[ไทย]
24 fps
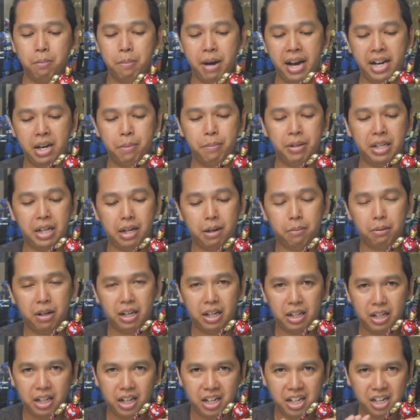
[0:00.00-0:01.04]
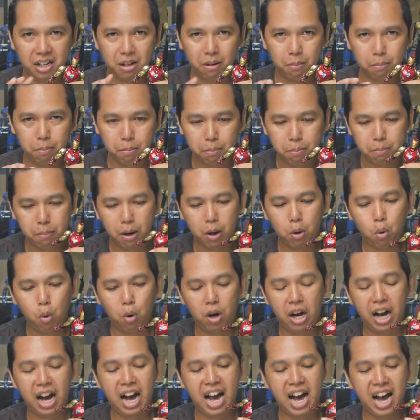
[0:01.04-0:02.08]
รอนแมนเนี่ยมันจะกระดิกผงก
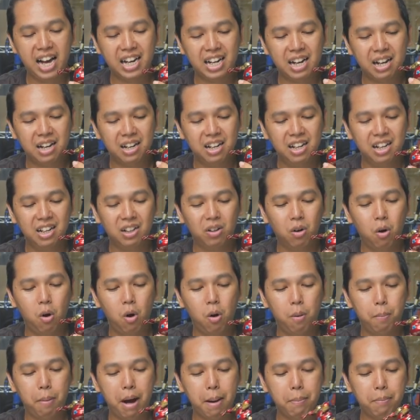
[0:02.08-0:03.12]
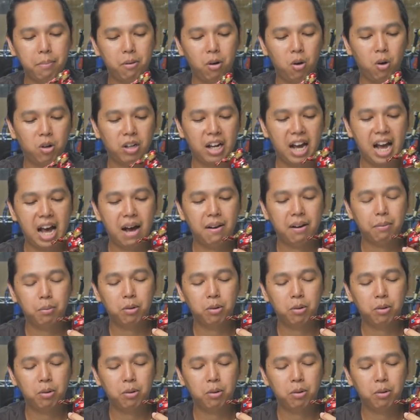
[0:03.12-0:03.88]
ขานะงอพับข้อเท้าอะไร